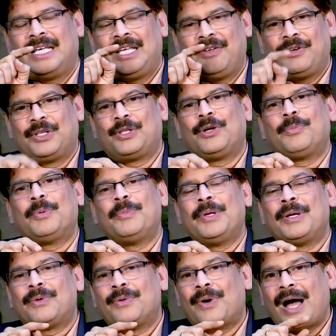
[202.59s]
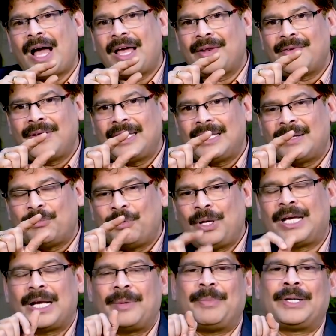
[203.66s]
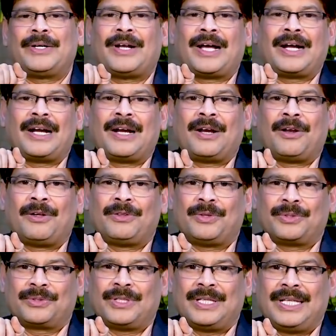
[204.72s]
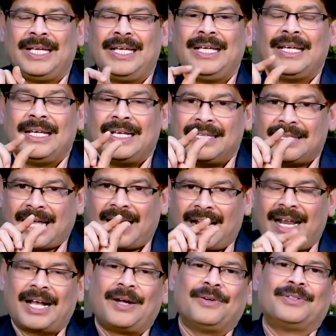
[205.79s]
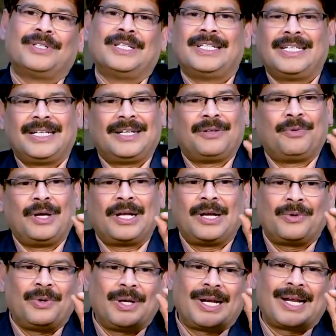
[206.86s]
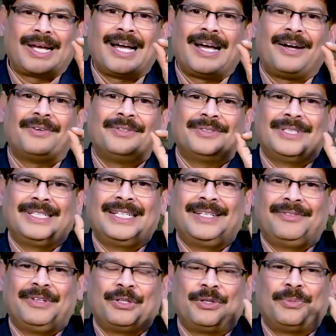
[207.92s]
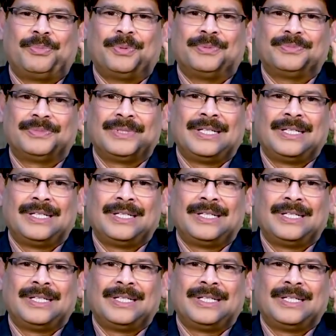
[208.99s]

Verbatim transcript: ఈ వెదురుపు మీకు ఆయుర్వేద మూలికల మెడనంగళ్ళలో దొరుకుతుంది తెల్లగా ఉంటుంది గుళికలు గుళికలుగా ఉంటుంది ఇది వెదురుప్పు